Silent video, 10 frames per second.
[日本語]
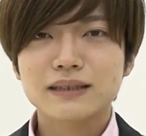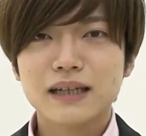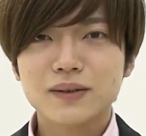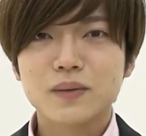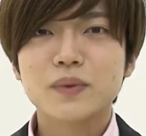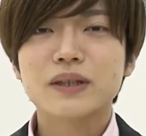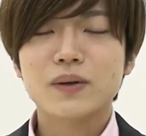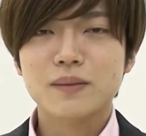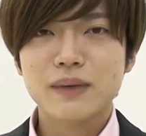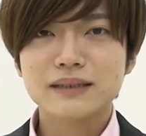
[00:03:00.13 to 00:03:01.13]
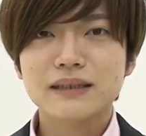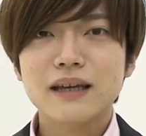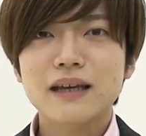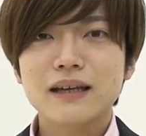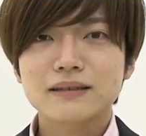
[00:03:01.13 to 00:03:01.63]
けしたいと思っております
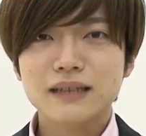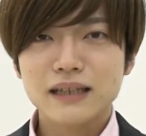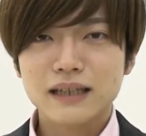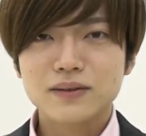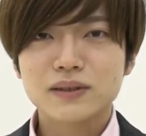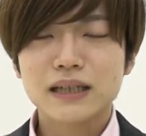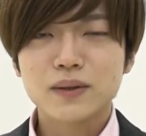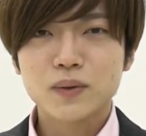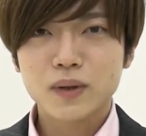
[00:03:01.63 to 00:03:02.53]
是非そちらの